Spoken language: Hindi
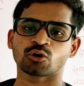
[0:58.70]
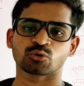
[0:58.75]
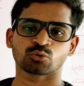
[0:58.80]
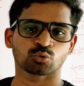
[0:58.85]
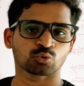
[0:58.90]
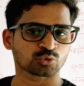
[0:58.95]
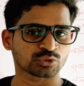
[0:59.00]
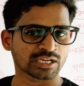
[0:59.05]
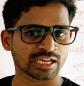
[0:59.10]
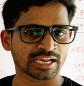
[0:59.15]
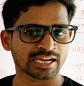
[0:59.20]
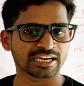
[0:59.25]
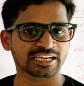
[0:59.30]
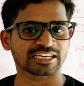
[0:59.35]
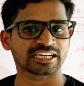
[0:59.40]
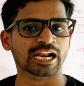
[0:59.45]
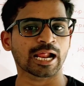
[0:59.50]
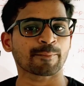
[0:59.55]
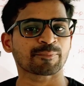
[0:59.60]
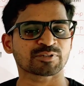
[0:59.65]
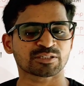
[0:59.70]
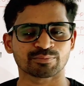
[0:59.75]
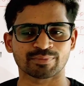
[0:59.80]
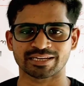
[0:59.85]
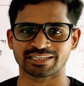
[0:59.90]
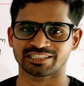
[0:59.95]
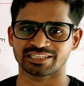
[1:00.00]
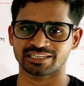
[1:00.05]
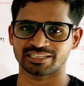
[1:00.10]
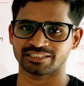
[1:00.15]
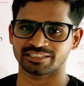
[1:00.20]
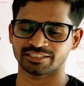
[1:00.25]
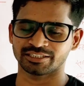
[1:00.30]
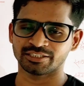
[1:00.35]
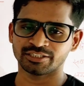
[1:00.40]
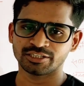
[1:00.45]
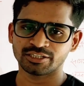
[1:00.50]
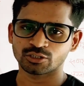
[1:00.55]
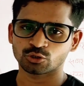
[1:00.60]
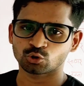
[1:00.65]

और दूसरा है ड्राफ्टमैन के लिए